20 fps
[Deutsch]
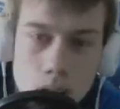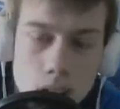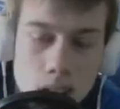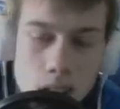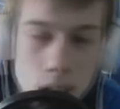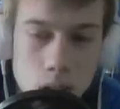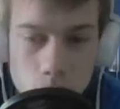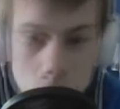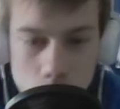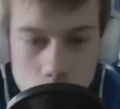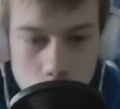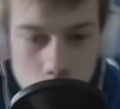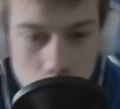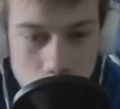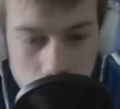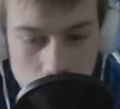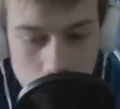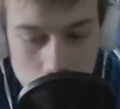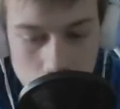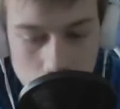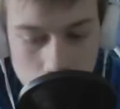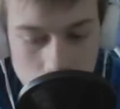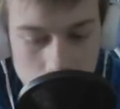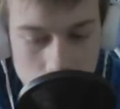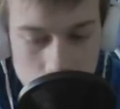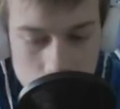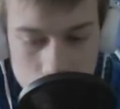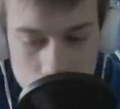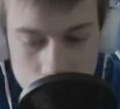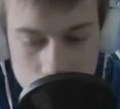
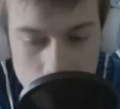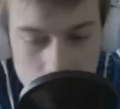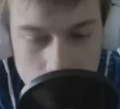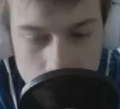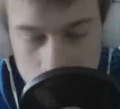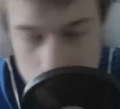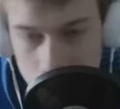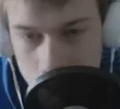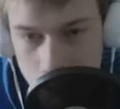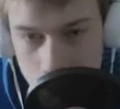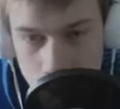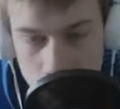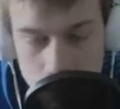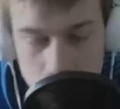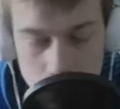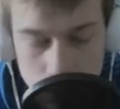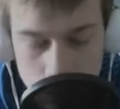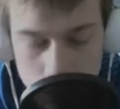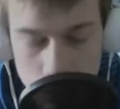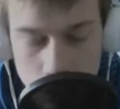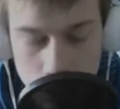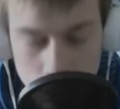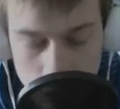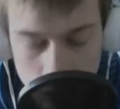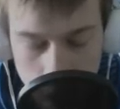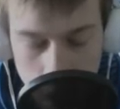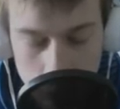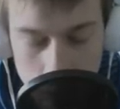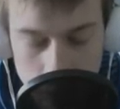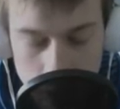COD-Gameplays, äh,
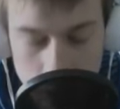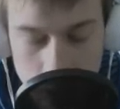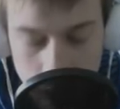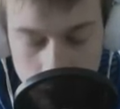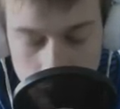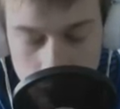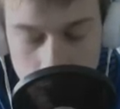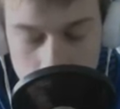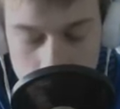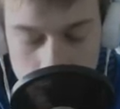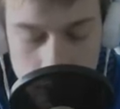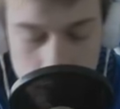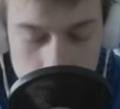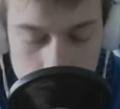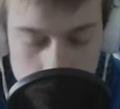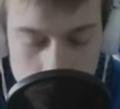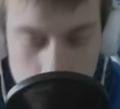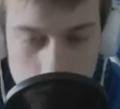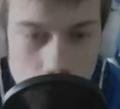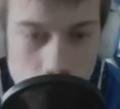COD-Commentaries, so,